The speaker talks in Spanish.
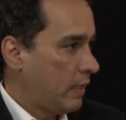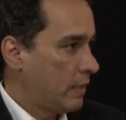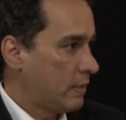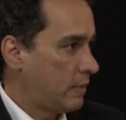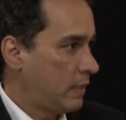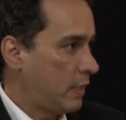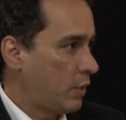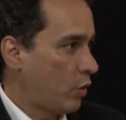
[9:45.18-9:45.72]

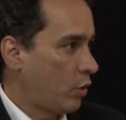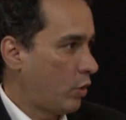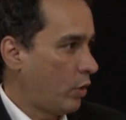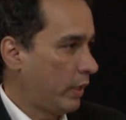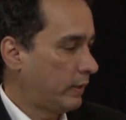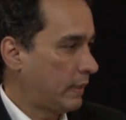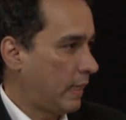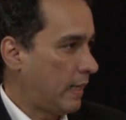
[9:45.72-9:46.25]
si
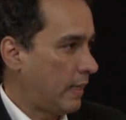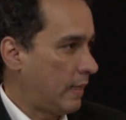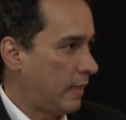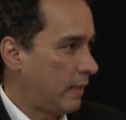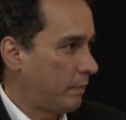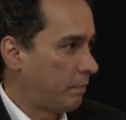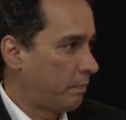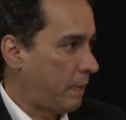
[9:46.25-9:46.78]
no
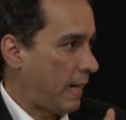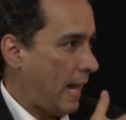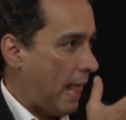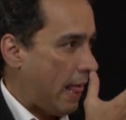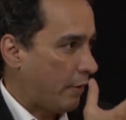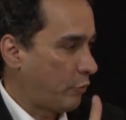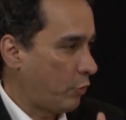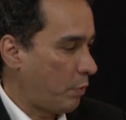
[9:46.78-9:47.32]
está
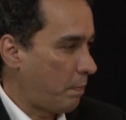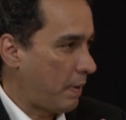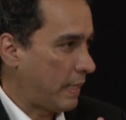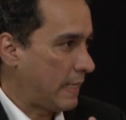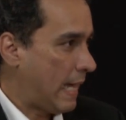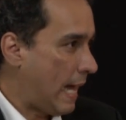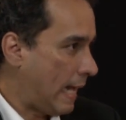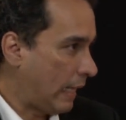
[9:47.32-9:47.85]
parada sobre un
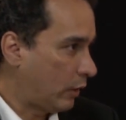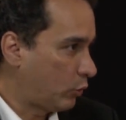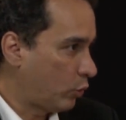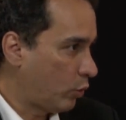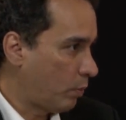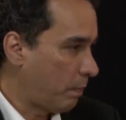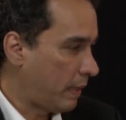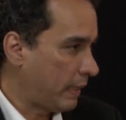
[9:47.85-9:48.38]
país
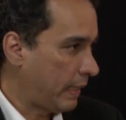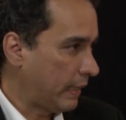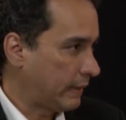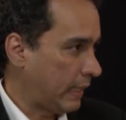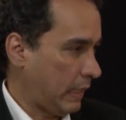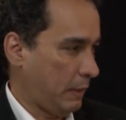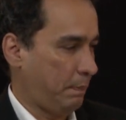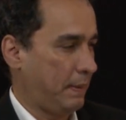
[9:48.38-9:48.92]
harto, un país que
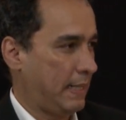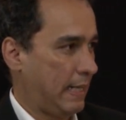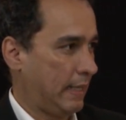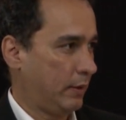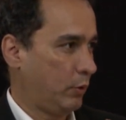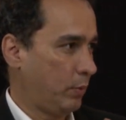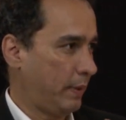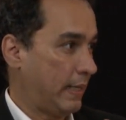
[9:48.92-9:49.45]
está
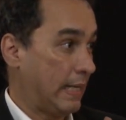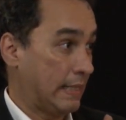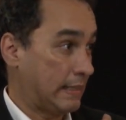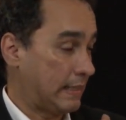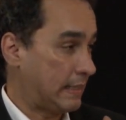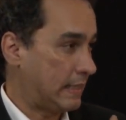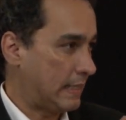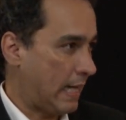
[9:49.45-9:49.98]
respirando pues,
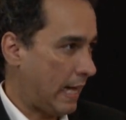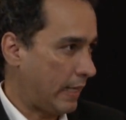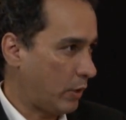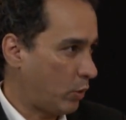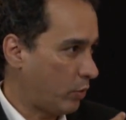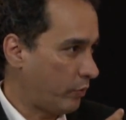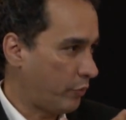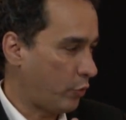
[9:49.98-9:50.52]
necesidad,
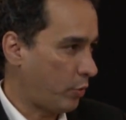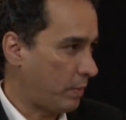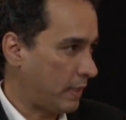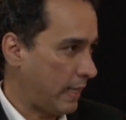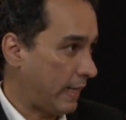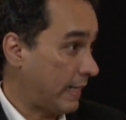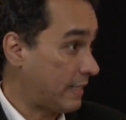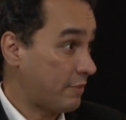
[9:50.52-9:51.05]

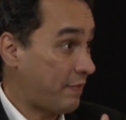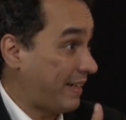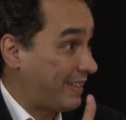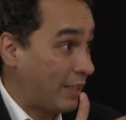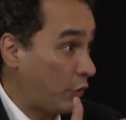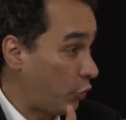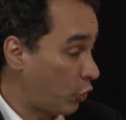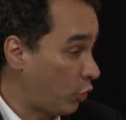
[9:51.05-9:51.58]
inconformidad y que se
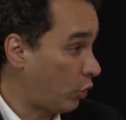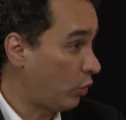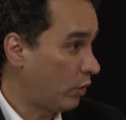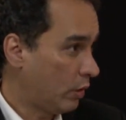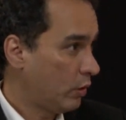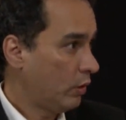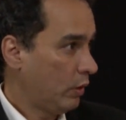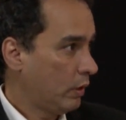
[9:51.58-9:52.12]
fastidió
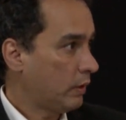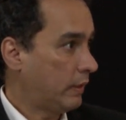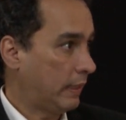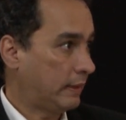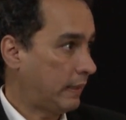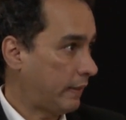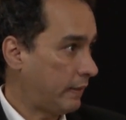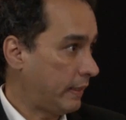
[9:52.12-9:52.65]
de,
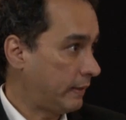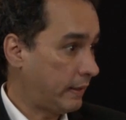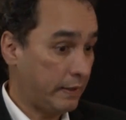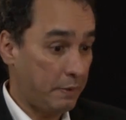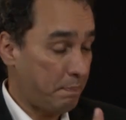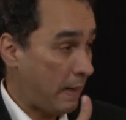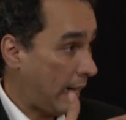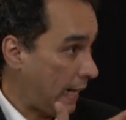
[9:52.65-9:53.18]
esta, de este
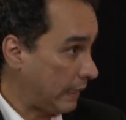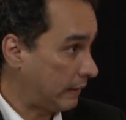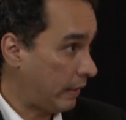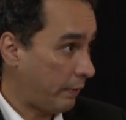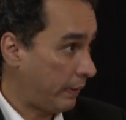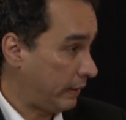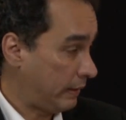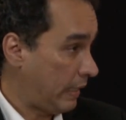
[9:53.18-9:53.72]
disparate
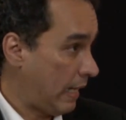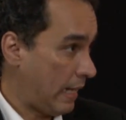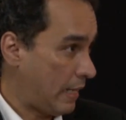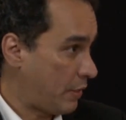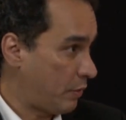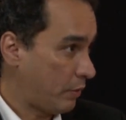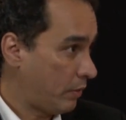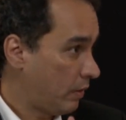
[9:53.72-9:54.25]
de 20
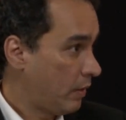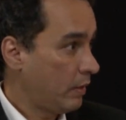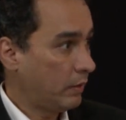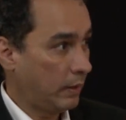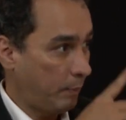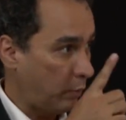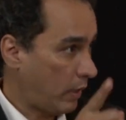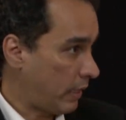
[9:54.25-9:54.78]
años
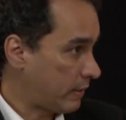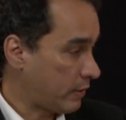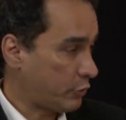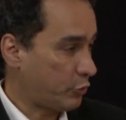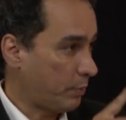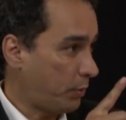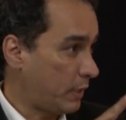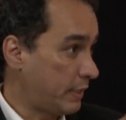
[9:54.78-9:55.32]
de
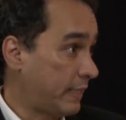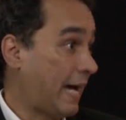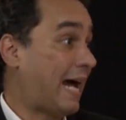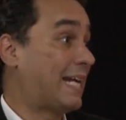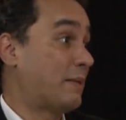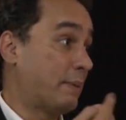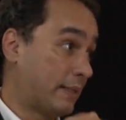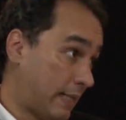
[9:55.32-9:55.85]
polarización política
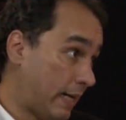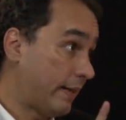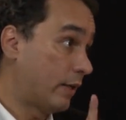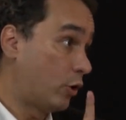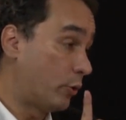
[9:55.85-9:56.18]
alimentada del